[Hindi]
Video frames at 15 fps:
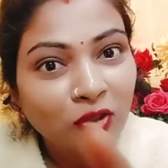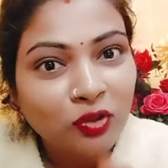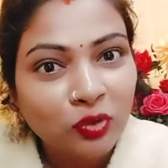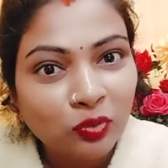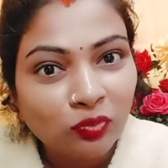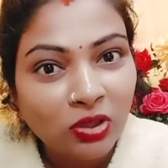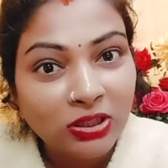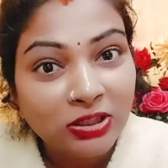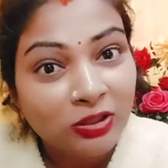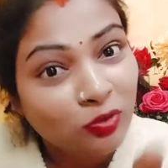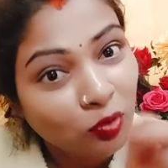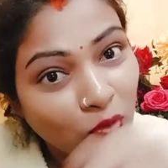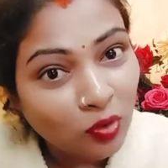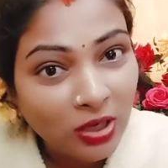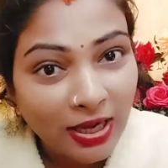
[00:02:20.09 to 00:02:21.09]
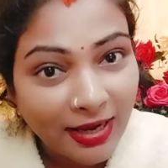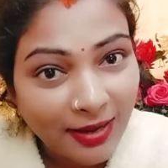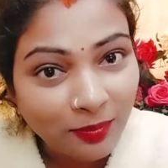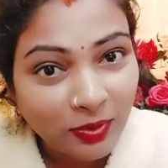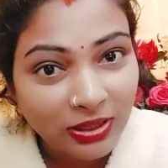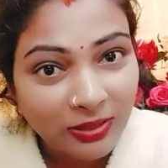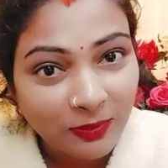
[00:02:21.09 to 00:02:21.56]
सुंदर चीज़ को लोग ख़राब
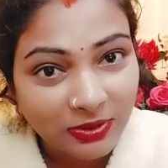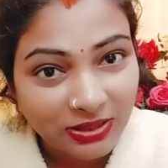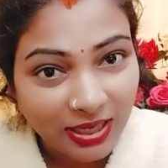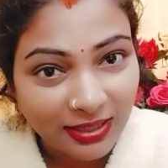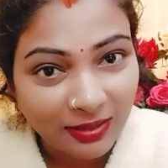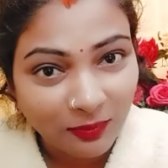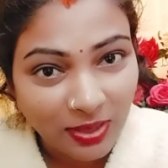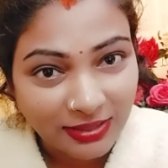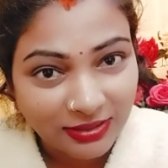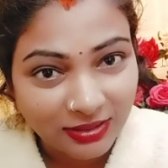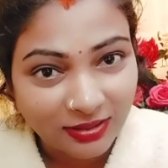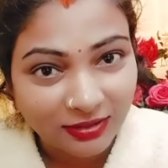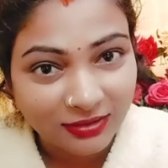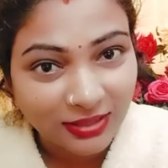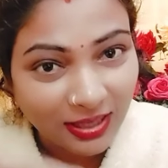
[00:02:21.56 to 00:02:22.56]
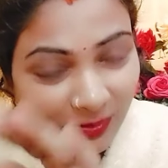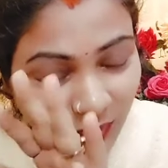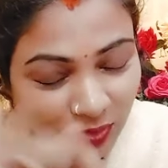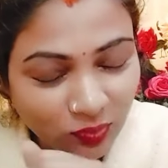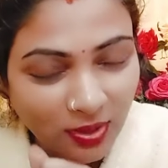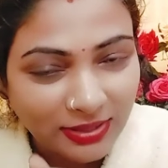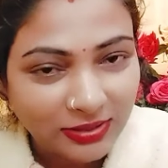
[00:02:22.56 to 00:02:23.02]
करने में ज़्यादा मायने रखता है
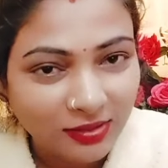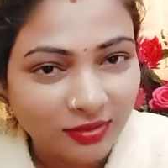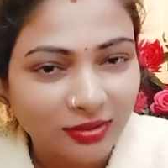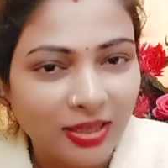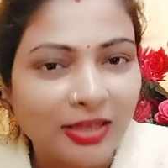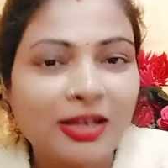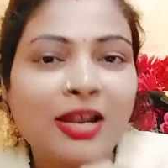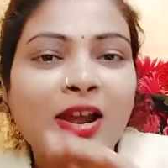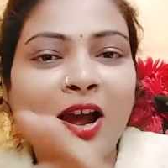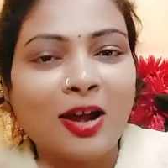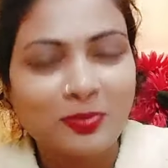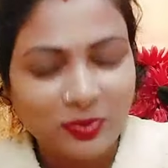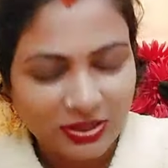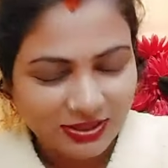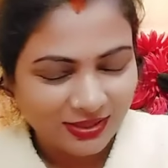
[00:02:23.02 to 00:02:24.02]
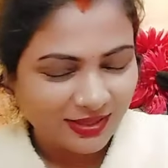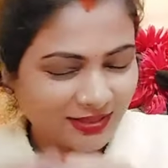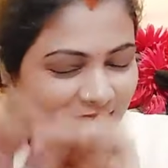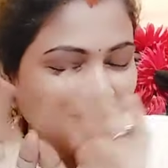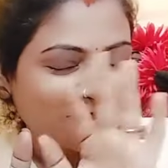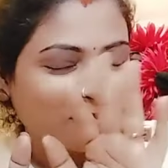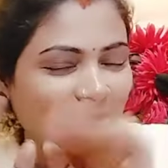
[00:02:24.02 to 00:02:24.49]
विश्वास रखता है अब चलिए
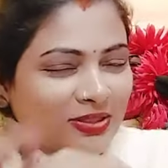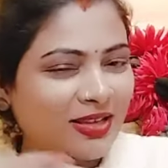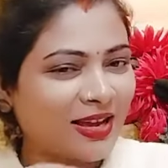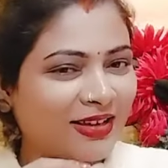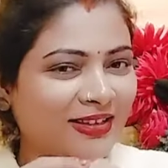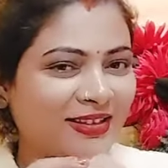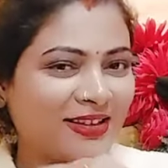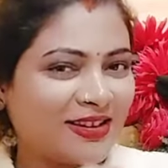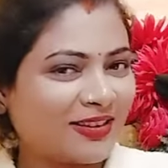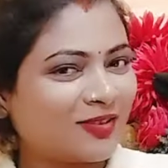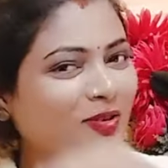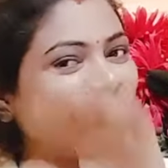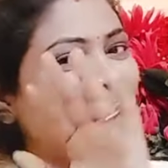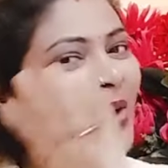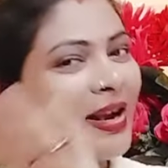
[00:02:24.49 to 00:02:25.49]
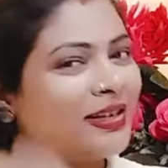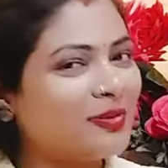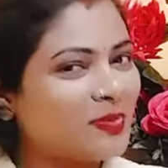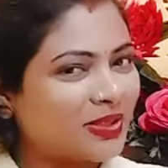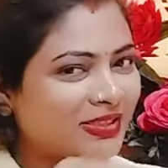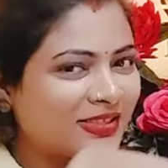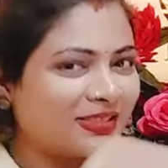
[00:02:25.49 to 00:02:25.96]
गैसे सब मजाक है हैं और माइंड
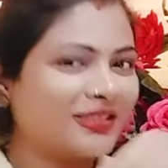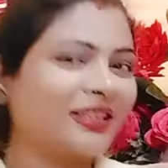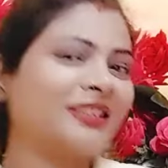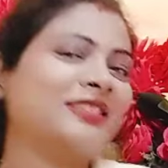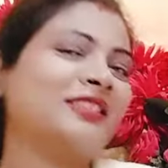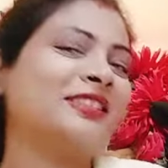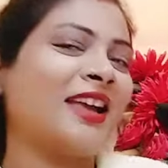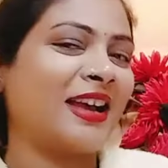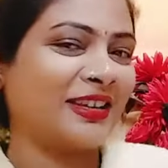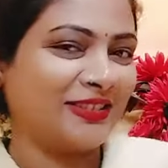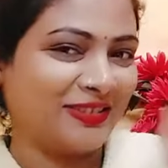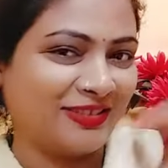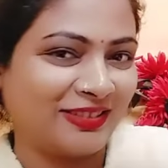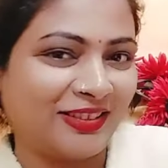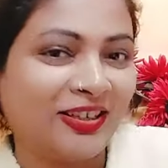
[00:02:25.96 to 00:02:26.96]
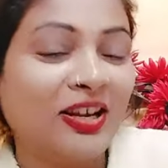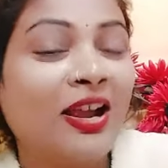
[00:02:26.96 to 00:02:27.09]
मत कीजिएगा चलिए आगे चलते